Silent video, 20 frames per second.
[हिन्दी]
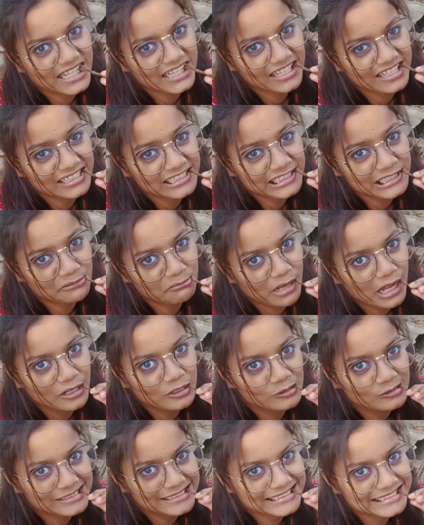दादा से चबा
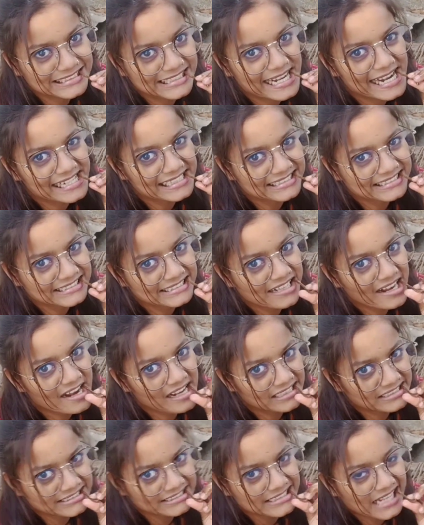लो हाँ
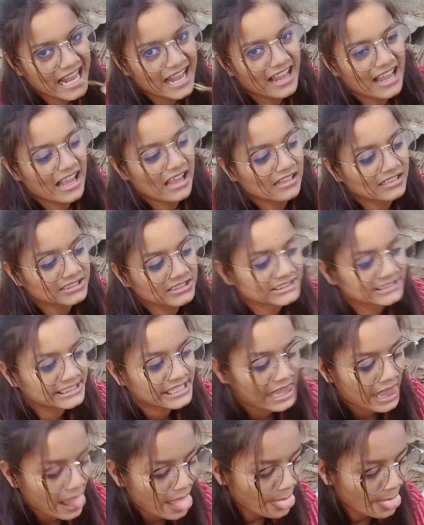और फिर